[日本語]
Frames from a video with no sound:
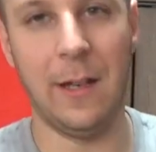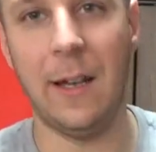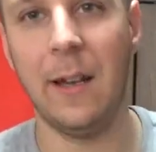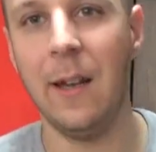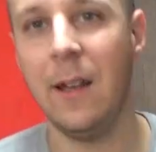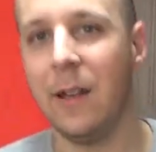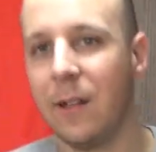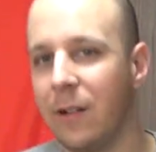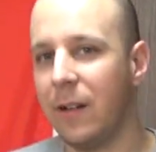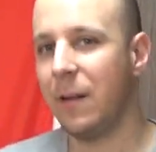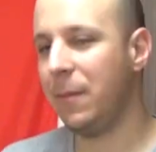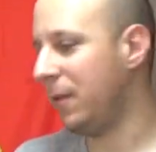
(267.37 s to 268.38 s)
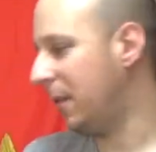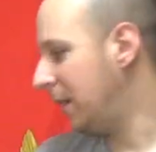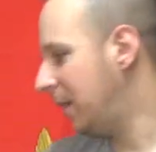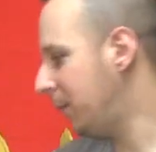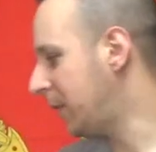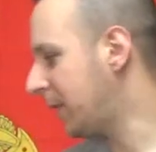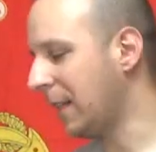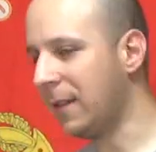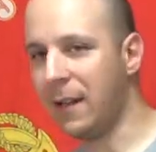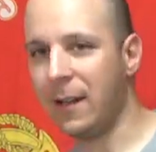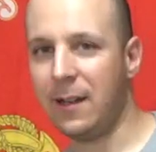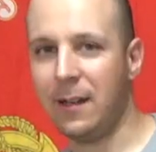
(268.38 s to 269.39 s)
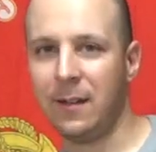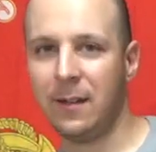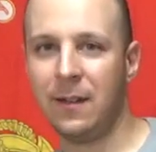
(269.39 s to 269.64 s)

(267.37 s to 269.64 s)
ねこれもぶつけたら